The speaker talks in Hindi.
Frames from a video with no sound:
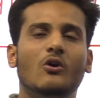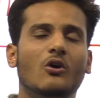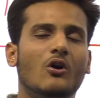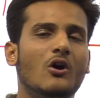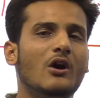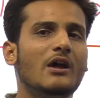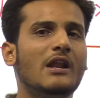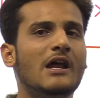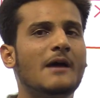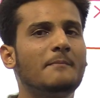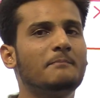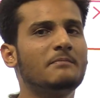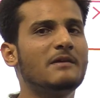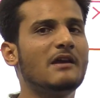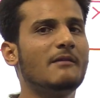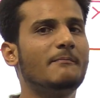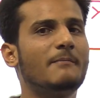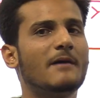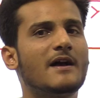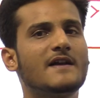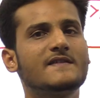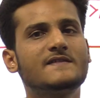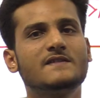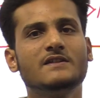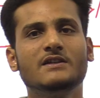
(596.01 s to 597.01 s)
और आपके
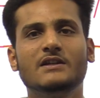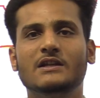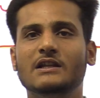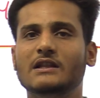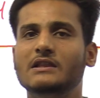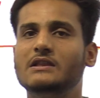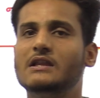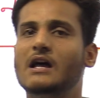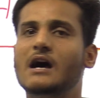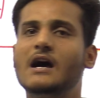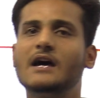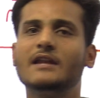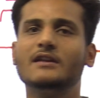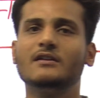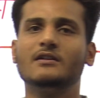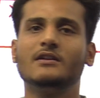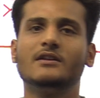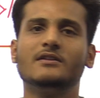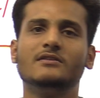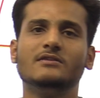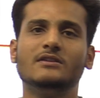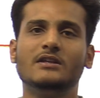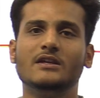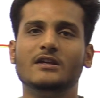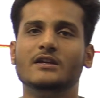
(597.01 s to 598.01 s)
पास लार
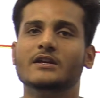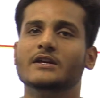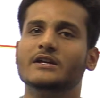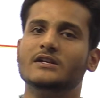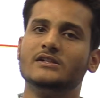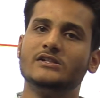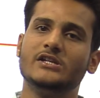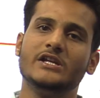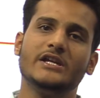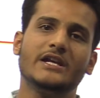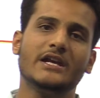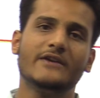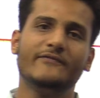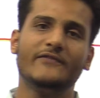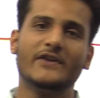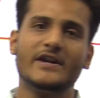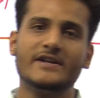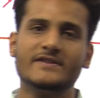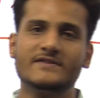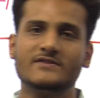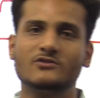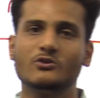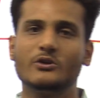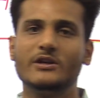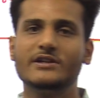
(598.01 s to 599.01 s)
ग्रंथि ठीक है
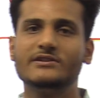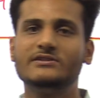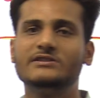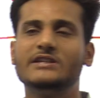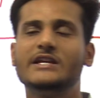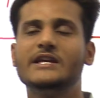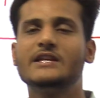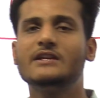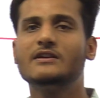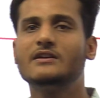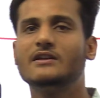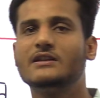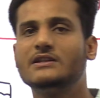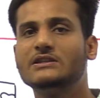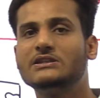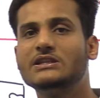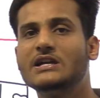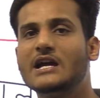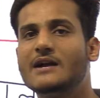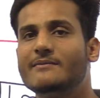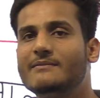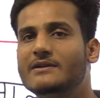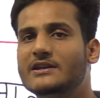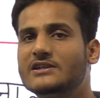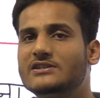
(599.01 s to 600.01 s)
फ्रेंड्स तो ये तीन
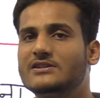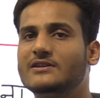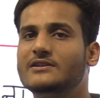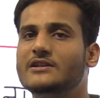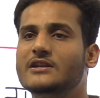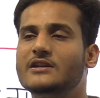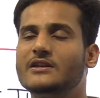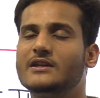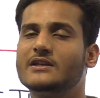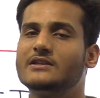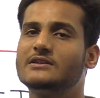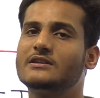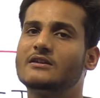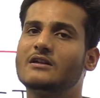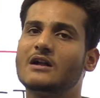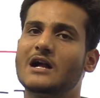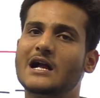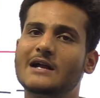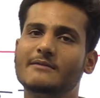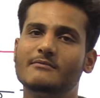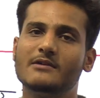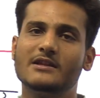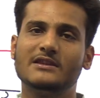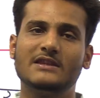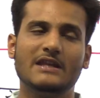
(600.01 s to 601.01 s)
ग्रंथियां हमारे शरीर के अंदर
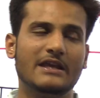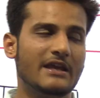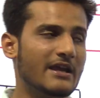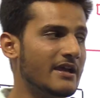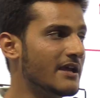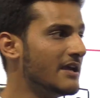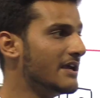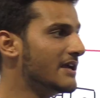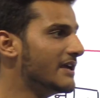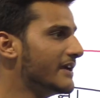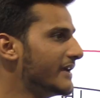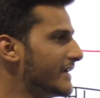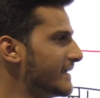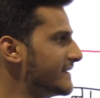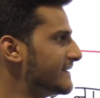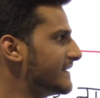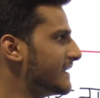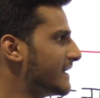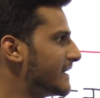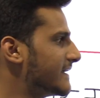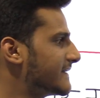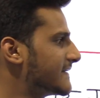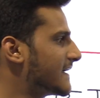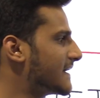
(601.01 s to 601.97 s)
काम आती है इसी के